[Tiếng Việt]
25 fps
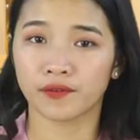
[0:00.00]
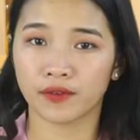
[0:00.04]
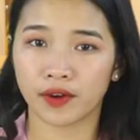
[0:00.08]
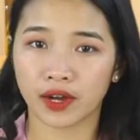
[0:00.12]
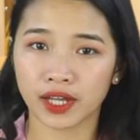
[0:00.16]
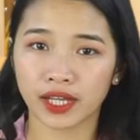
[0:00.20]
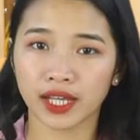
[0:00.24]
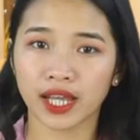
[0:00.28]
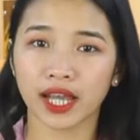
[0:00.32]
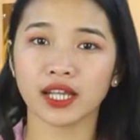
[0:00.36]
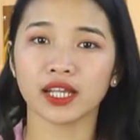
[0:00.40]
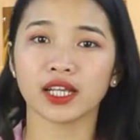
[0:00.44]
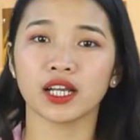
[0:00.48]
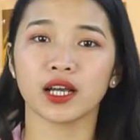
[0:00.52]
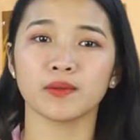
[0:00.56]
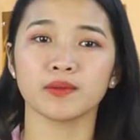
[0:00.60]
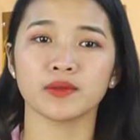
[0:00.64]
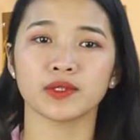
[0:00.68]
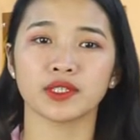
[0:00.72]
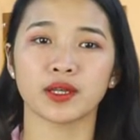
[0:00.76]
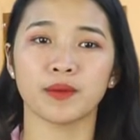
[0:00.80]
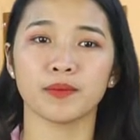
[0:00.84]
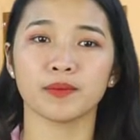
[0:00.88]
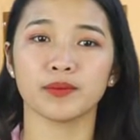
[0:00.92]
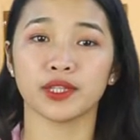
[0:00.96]
Với cách ngâm
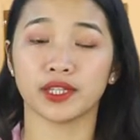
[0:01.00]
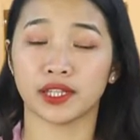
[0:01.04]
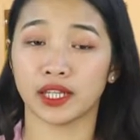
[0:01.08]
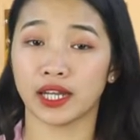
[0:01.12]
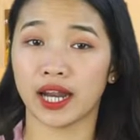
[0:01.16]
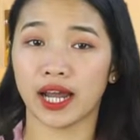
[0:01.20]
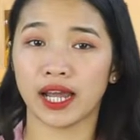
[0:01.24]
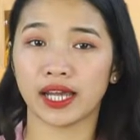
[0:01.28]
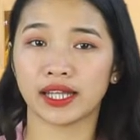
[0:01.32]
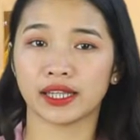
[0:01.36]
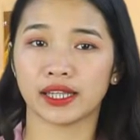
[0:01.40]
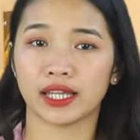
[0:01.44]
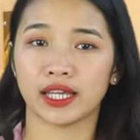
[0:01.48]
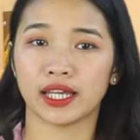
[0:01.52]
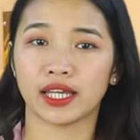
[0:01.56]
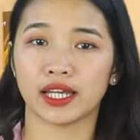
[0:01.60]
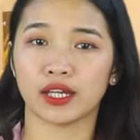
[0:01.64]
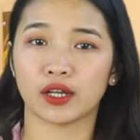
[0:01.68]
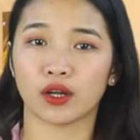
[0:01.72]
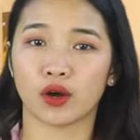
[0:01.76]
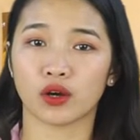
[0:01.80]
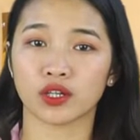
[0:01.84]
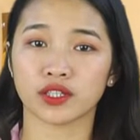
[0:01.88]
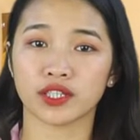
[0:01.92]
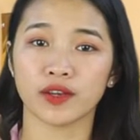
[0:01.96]
sâm như thế này thì
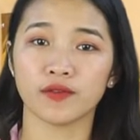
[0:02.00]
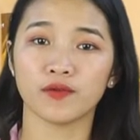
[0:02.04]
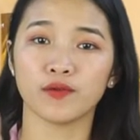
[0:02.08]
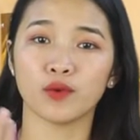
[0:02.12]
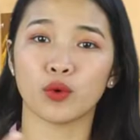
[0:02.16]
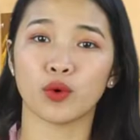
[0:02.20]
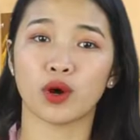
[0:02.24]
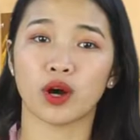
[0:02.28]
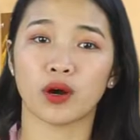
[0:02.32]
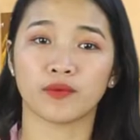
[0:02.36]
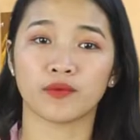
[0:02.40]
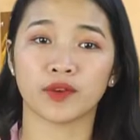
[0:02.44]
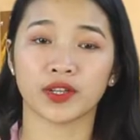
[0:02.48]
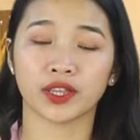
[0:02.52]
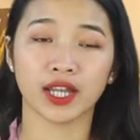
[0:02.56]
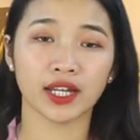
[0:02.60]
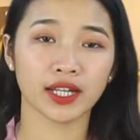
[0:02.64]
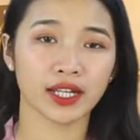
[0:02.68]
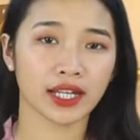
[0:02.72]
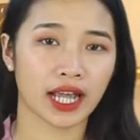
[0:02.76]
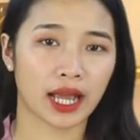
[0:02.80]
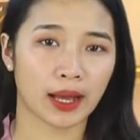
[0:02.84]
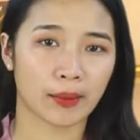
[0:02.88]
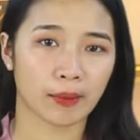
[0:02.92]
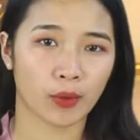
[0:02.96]
nó sẽ phù hợp với tất
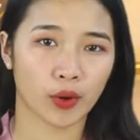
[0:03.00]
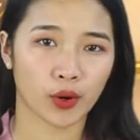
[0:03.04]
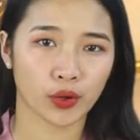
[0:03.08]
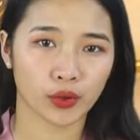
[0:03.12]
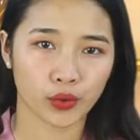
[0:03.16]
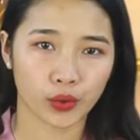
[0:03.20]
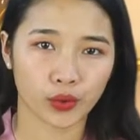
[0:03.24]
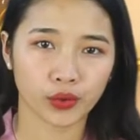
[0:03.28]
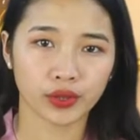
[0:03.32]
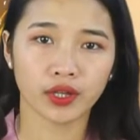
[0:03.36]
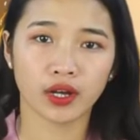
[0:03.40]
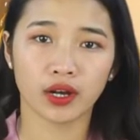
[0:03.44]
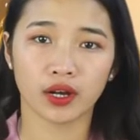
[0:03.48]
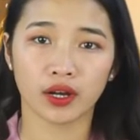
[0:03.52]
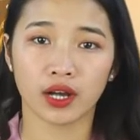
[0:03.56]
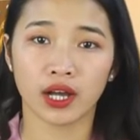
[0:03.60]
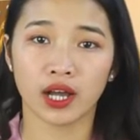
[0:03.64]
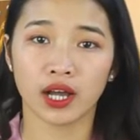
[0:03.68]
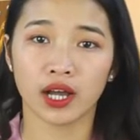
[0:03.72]
cả mọi đối tượng